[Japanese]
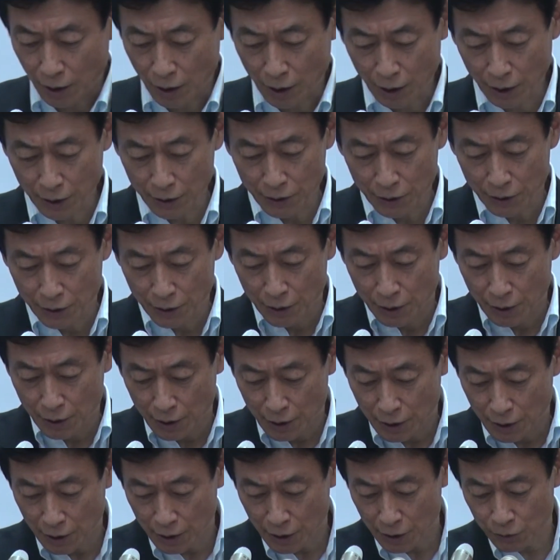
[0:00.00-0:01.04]
はい
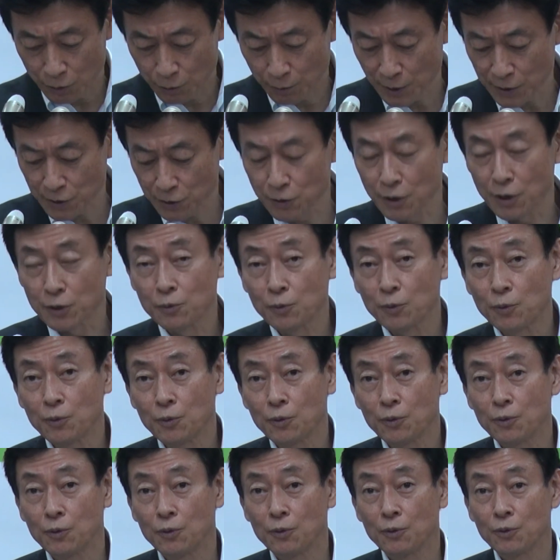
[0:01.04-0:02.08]
えっとまずあ
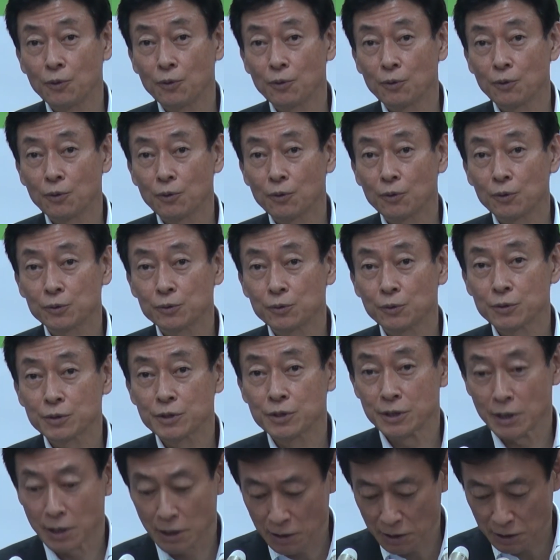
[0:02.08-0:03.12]
の、この
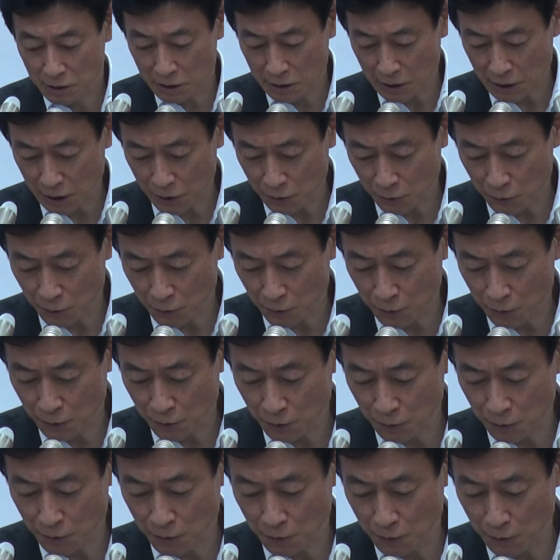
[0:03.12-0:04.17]
試算あの
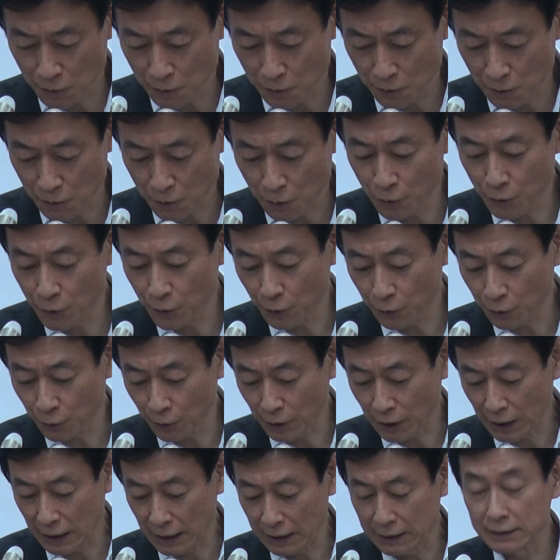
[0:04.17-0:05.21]
の根拠と
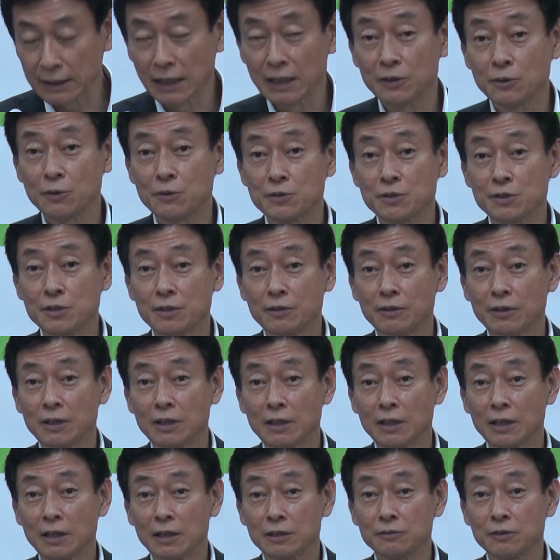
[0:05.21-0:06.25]
か内容については、
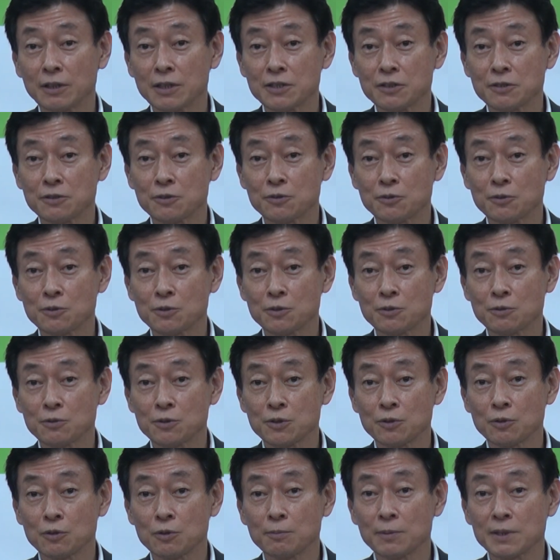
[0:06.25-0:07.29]
え詳しく承知を
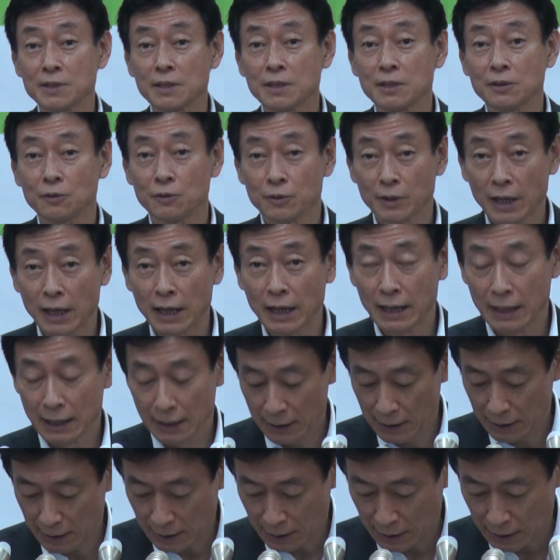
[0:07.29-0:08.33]
しておりませんので、
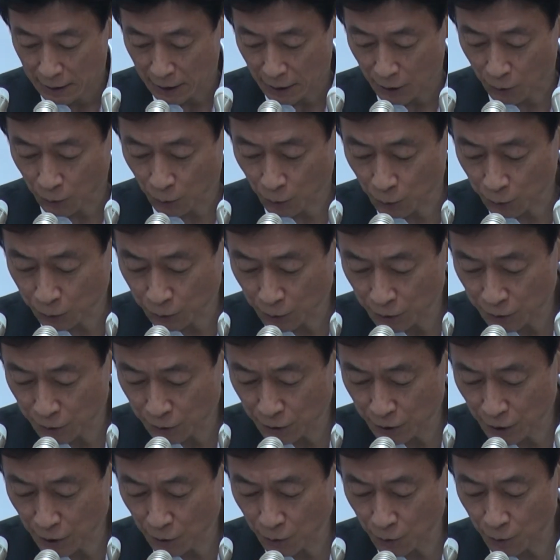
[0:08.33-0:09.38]
えこのことにつ
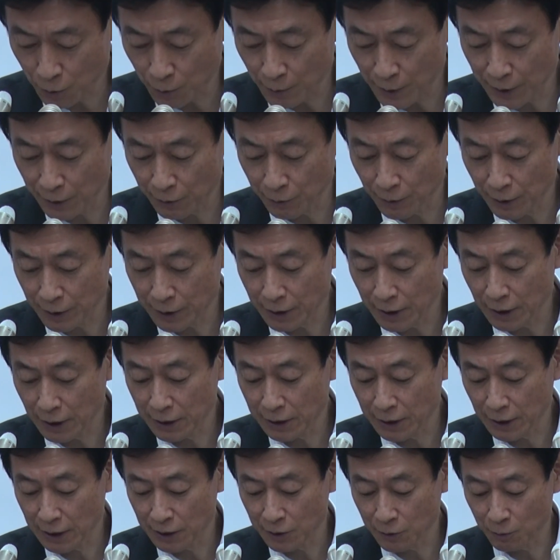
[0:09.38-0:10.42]
いてのコメントは控え
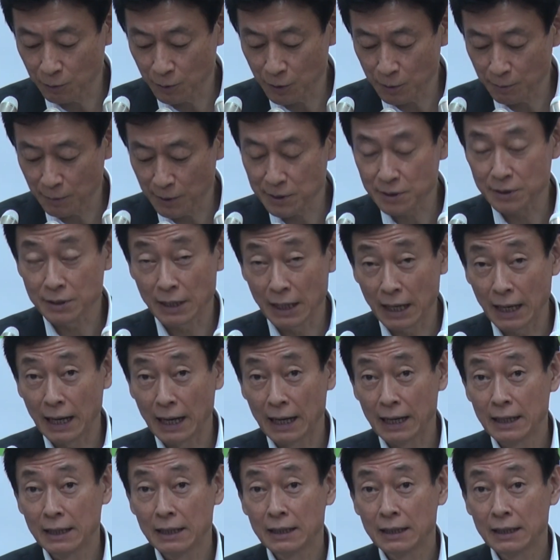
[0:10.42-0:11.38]
たいと思いますが、